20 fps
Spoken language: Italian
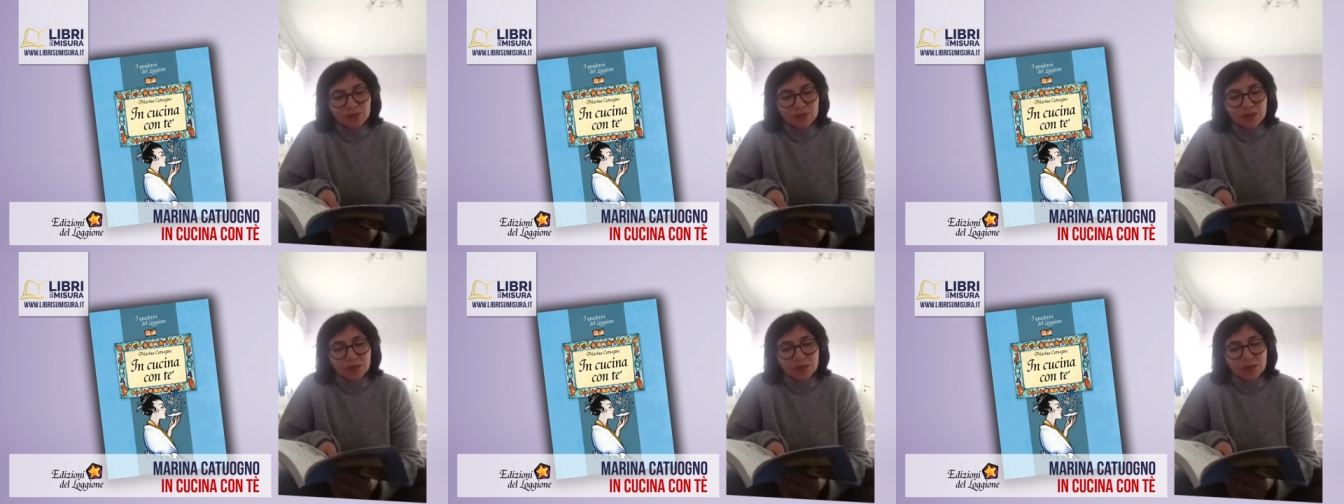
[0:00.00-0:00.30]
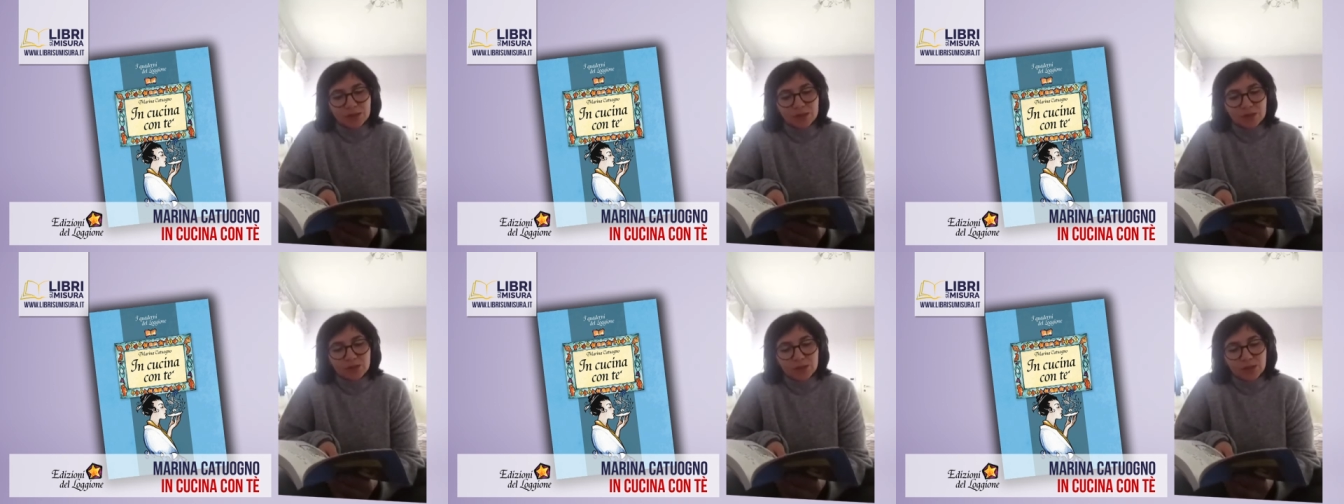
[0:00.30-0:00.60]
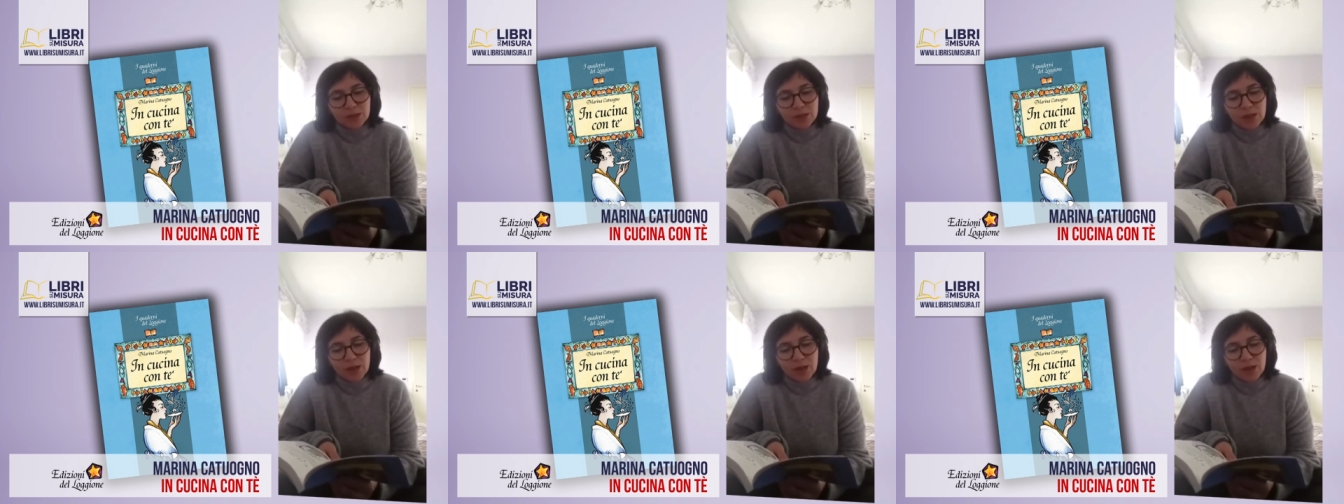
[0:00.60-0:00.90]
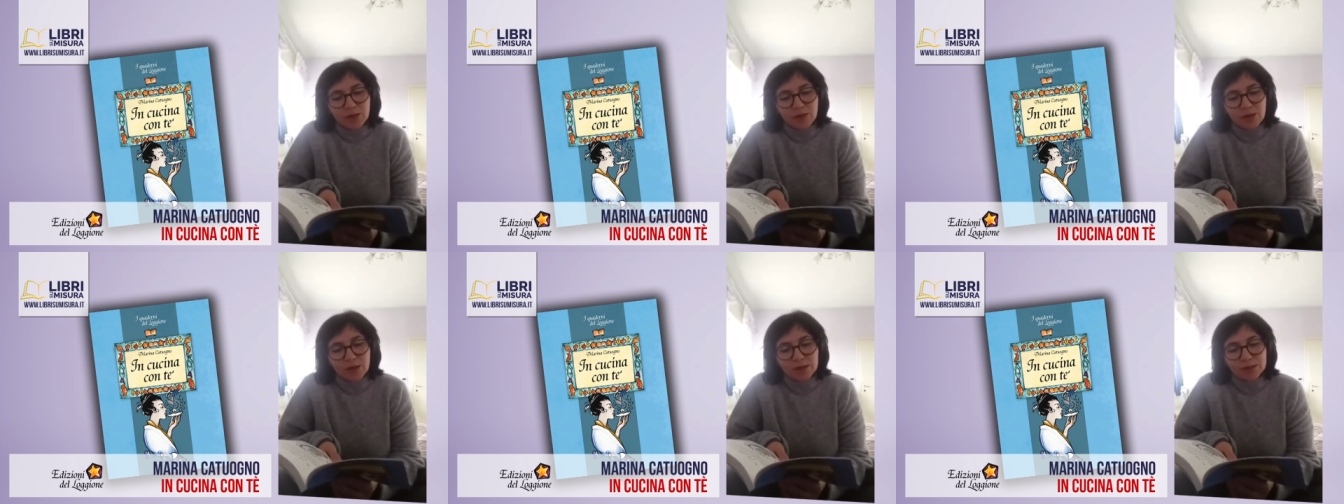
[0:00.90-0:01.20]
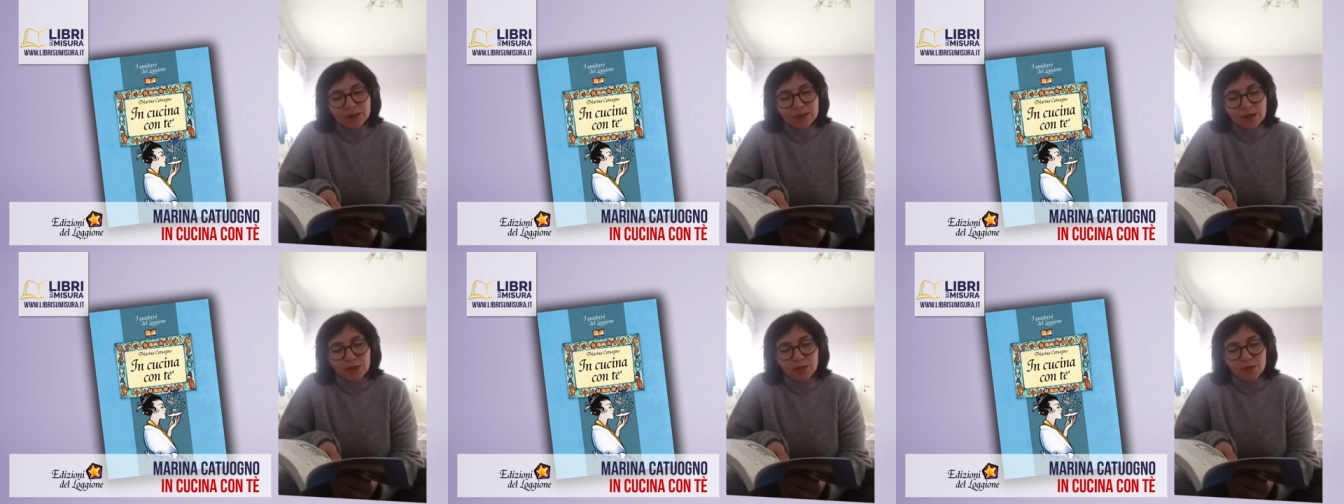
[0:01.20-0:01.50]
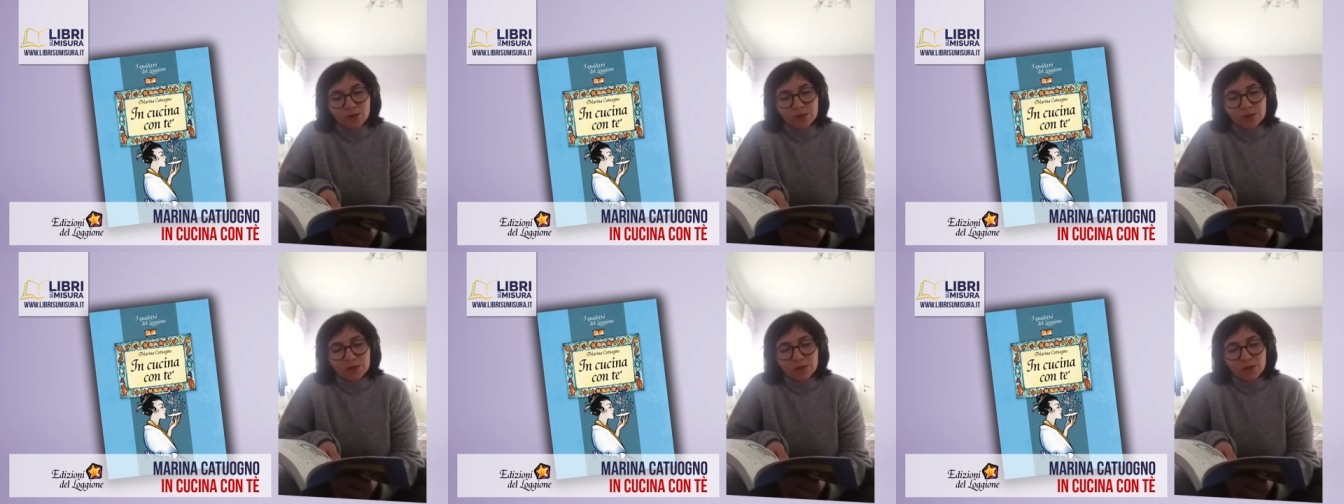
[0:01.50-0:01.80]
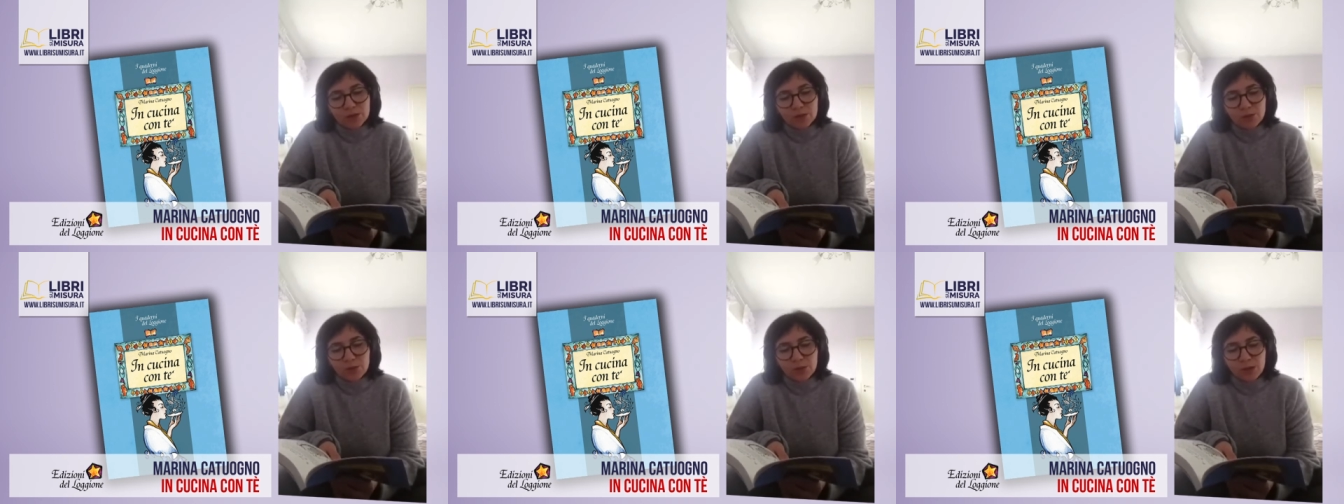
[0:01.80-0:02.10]
cercava il tè Golden Yuna
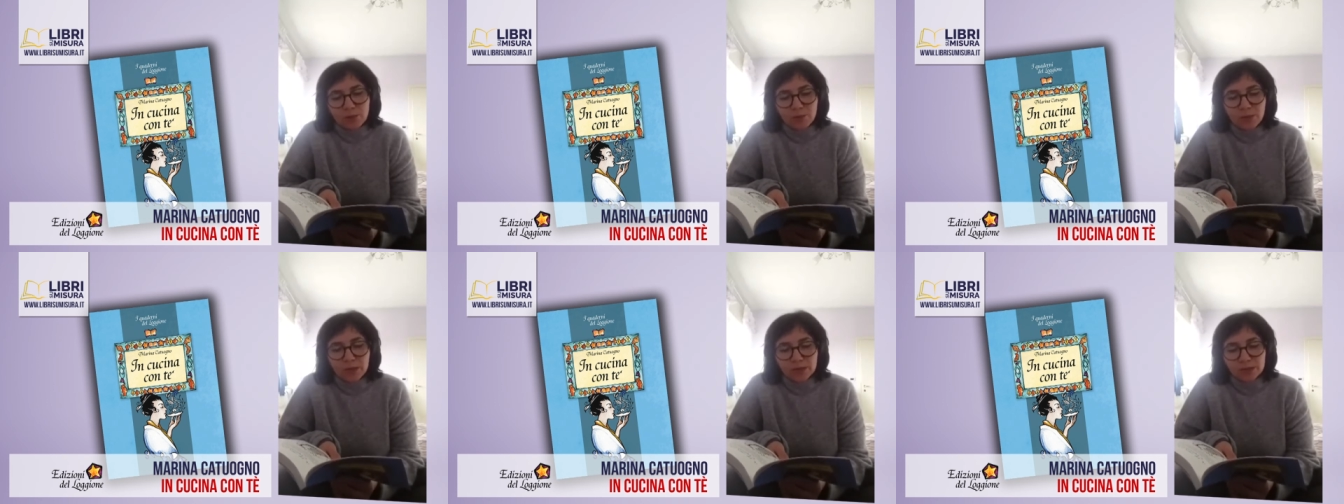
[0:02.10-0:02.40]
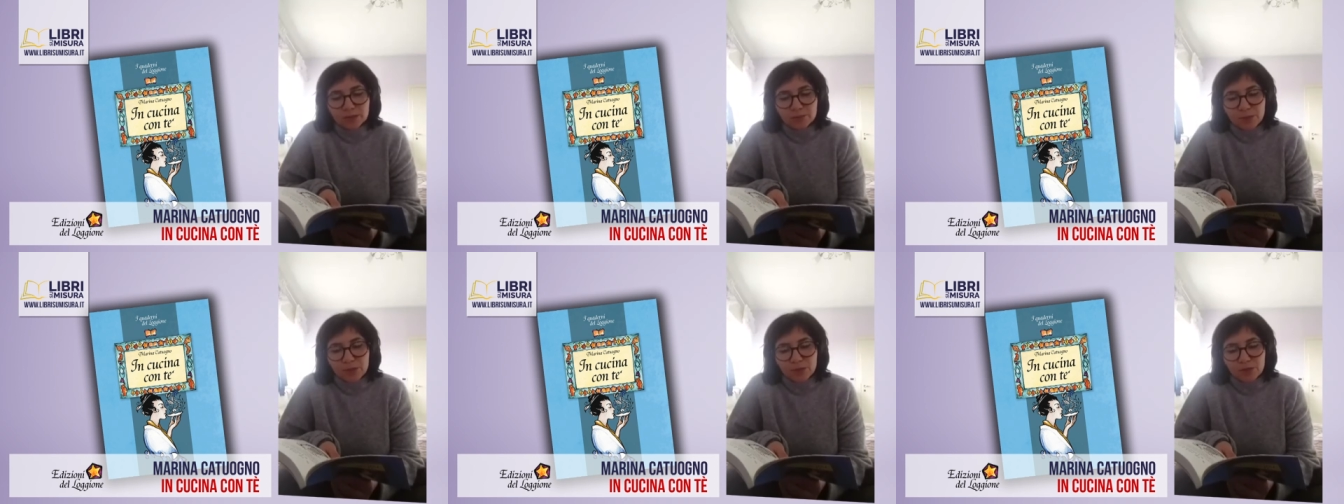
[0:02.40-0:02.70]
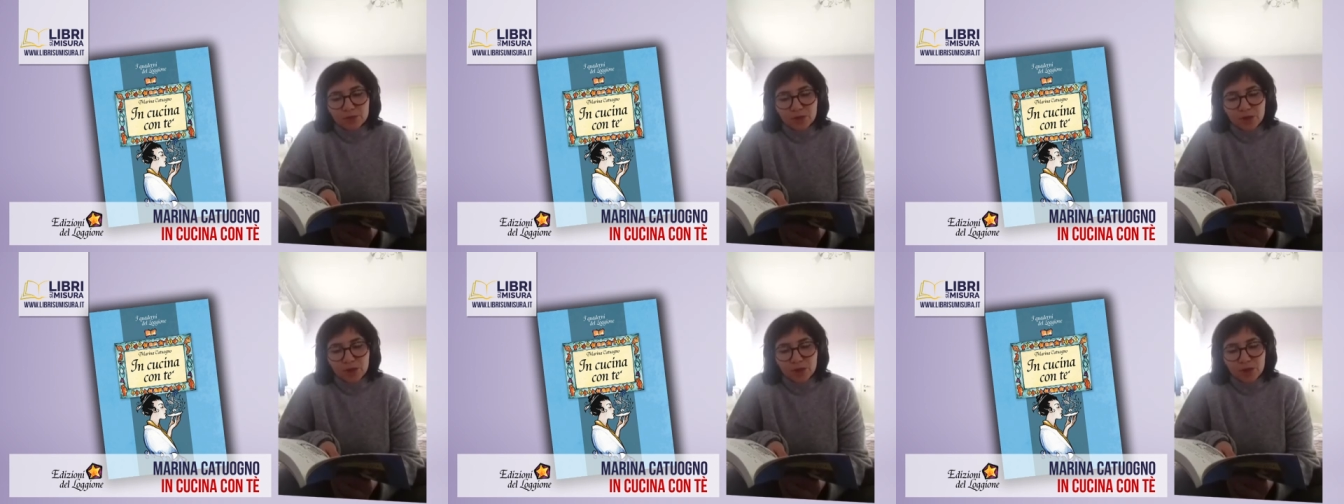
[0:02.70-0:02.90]
Black Special,